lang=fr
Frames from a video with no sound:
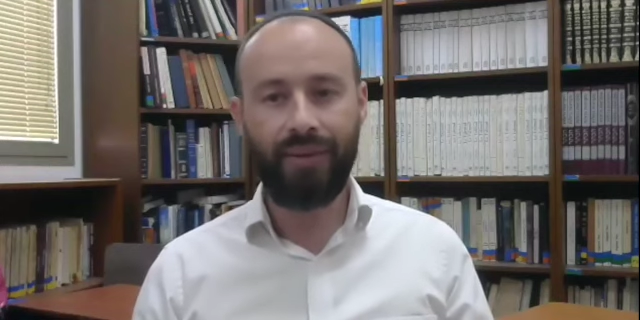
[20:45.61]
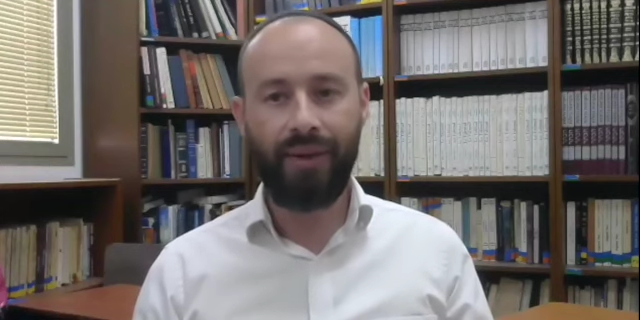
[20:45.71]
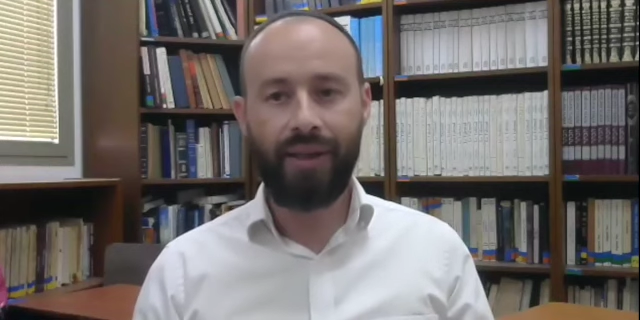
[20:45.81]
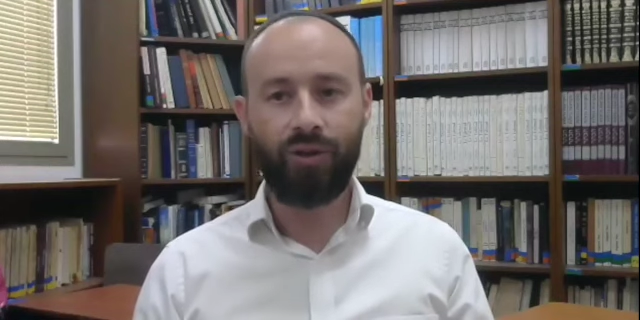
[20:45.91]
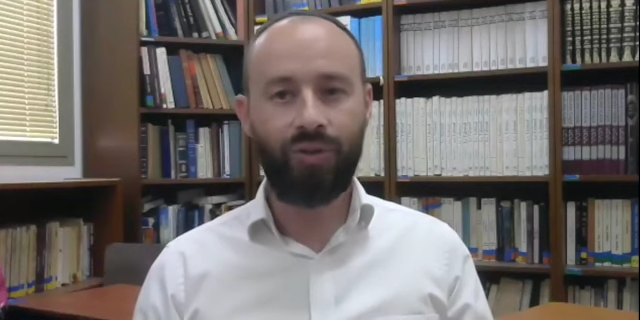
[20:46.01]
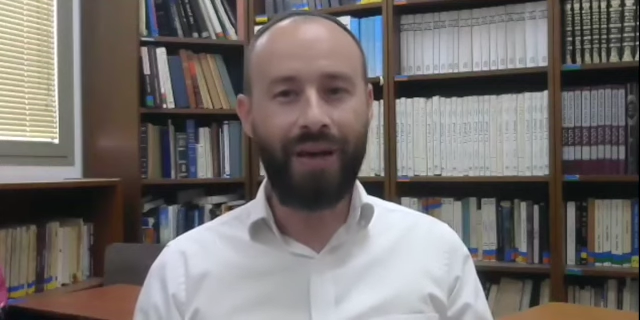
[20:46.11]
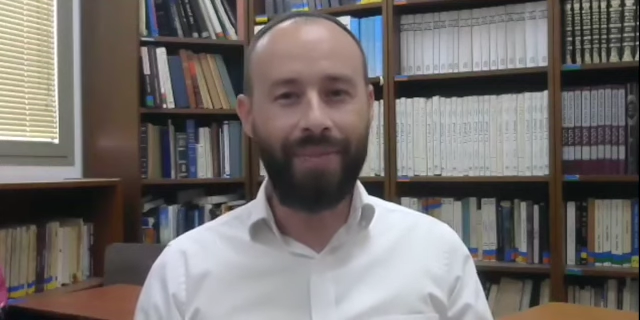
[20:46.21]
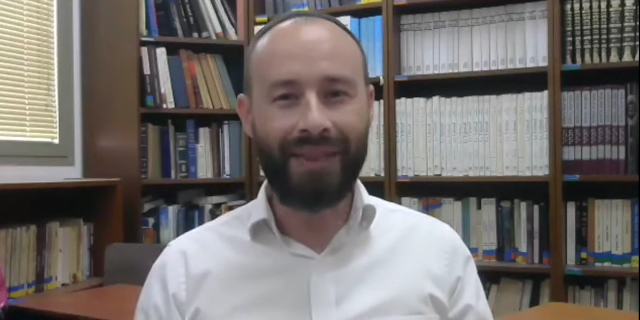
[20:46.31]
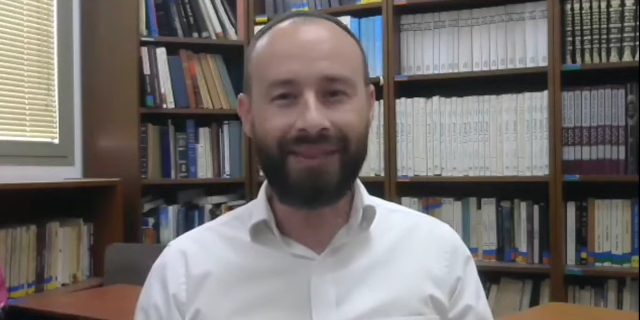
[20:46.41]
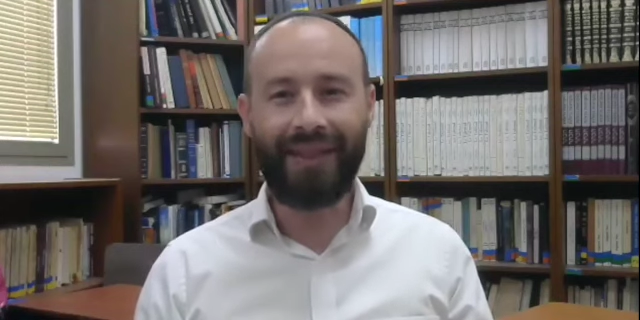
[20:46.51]
que ce soit les
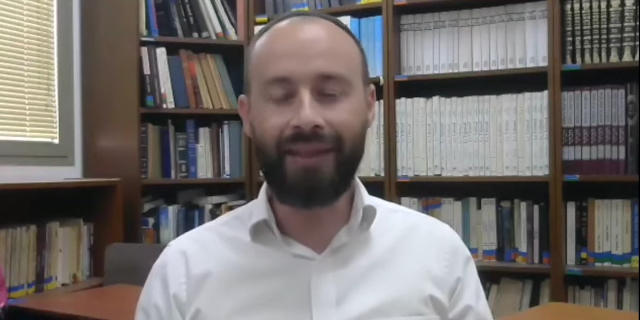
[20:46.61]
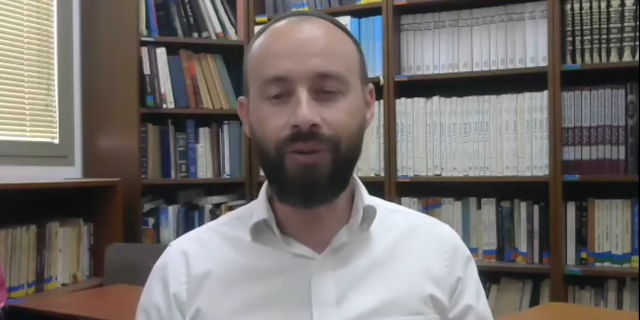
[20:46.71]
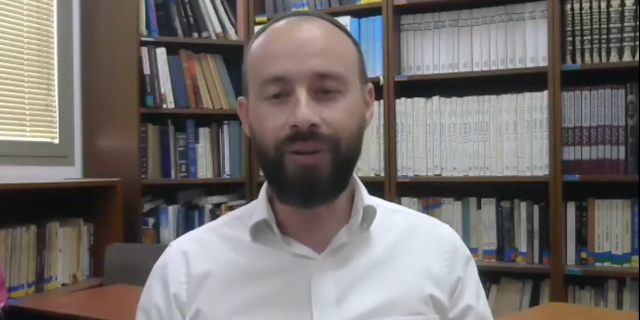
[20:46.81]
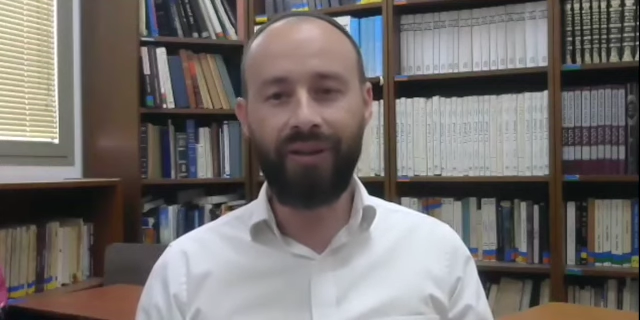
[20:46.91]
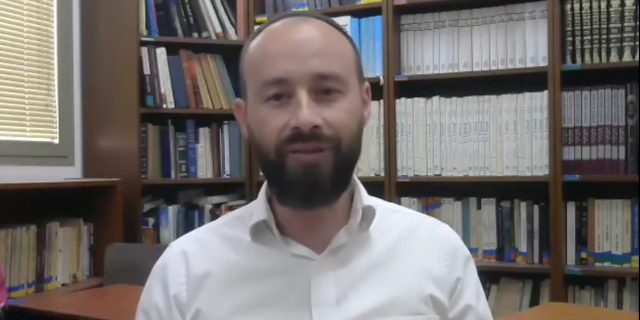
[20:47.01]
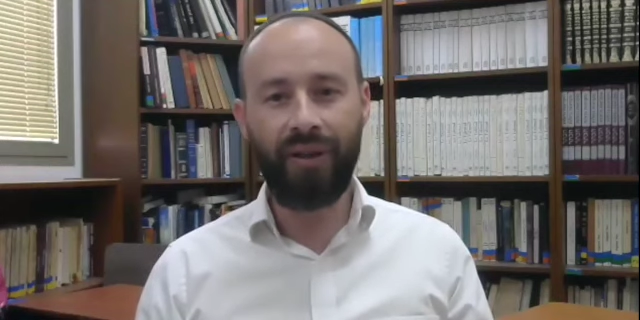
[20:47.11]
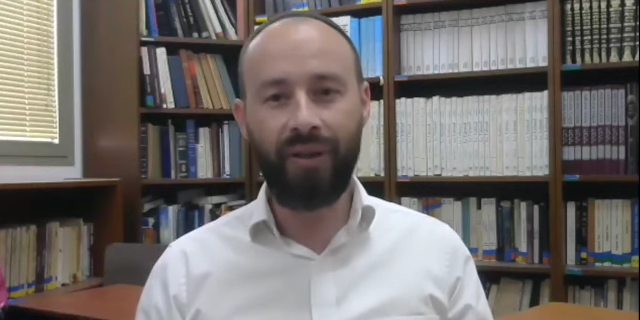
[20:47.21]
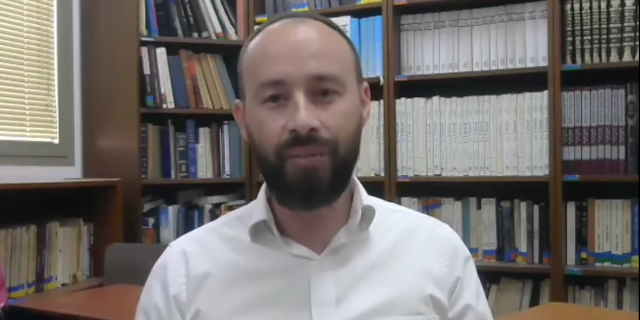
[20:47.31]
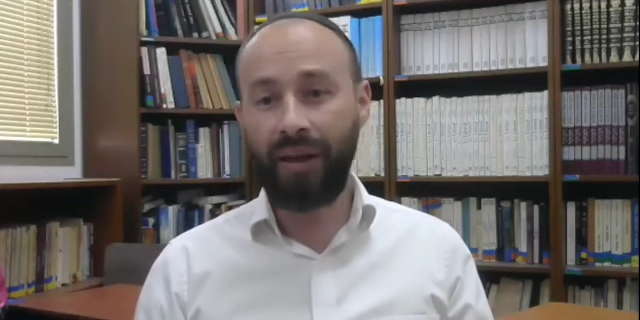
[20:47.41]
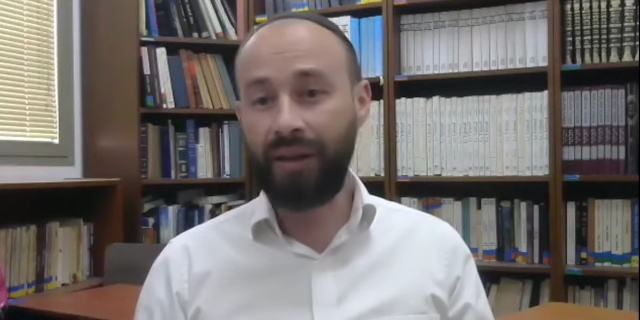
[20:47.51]
massacres qui ont été faits
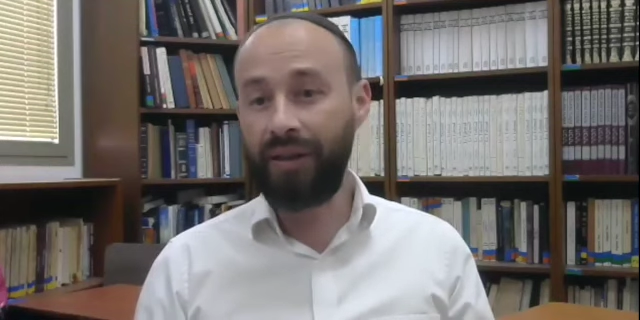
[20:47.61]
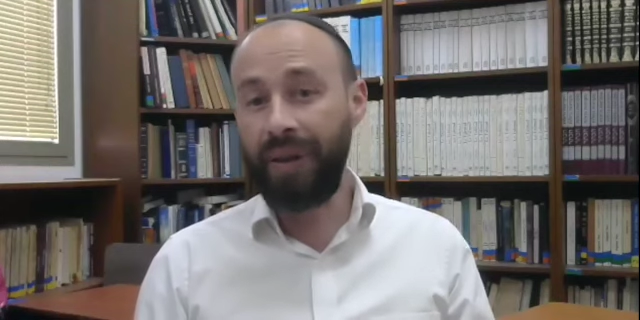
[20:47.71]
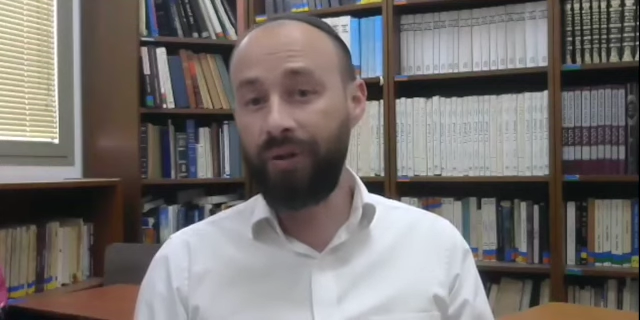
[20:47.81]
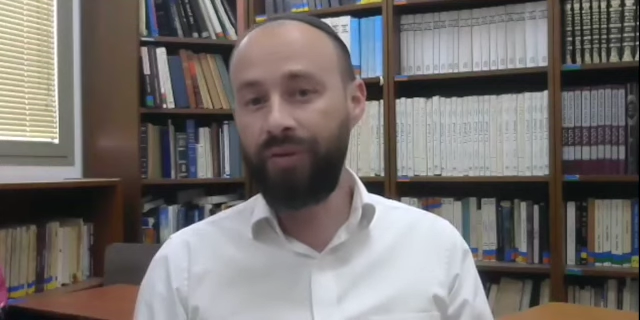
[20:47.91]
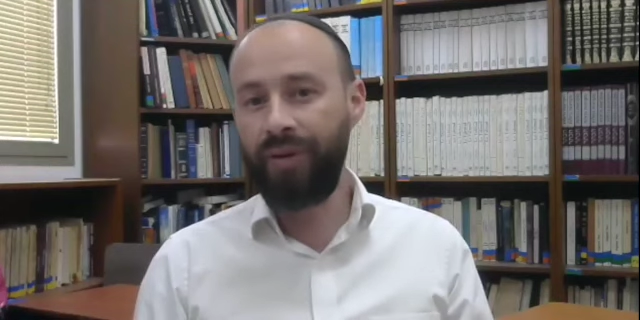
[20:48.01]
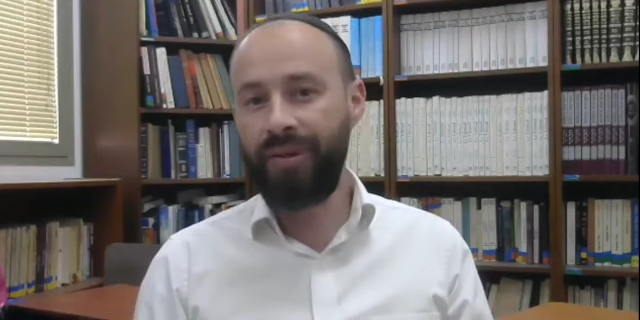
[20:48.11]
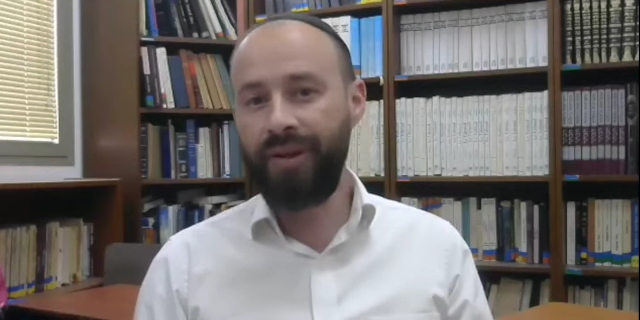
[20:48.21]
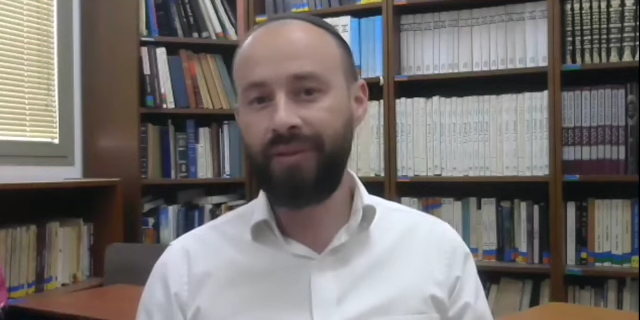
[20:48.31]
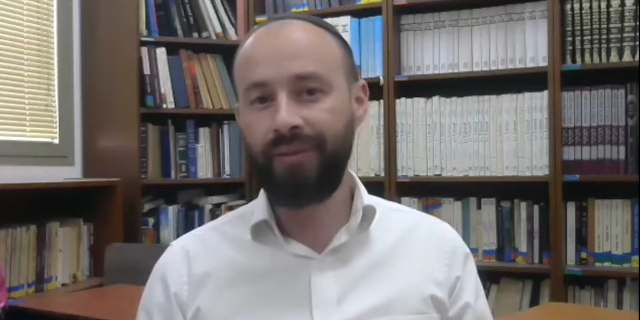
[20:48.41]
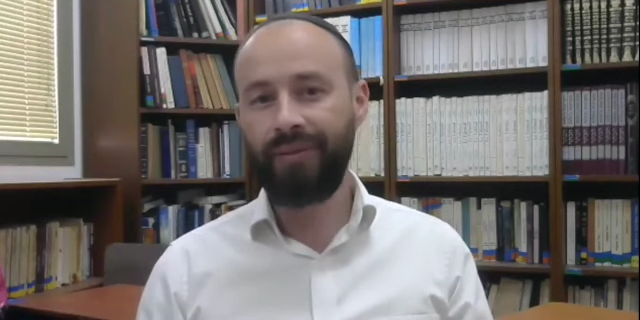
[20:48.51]
par des pères de famille,